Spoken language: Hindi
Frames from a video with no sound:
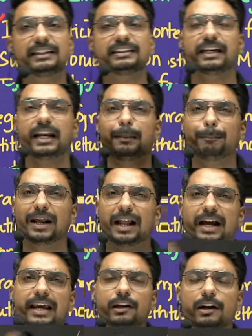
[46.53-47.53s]
करें बनाए एक
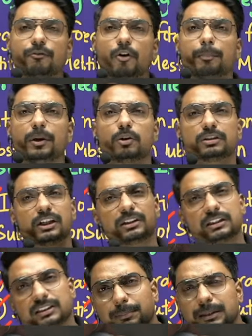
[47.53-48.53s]
रफ कॉपी और उसके अंदर
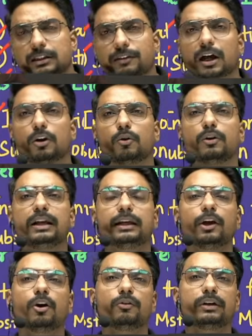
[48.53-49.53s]
सभी सवालों को लिखें और
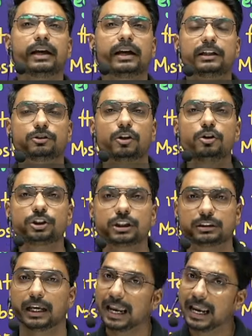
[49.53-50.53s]
उनके करें सोल्यूशन
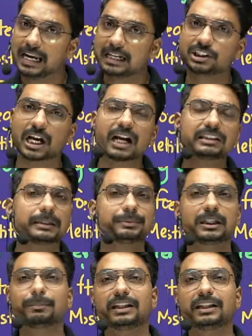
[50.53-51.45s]
इन चार स्टेप्स की मदद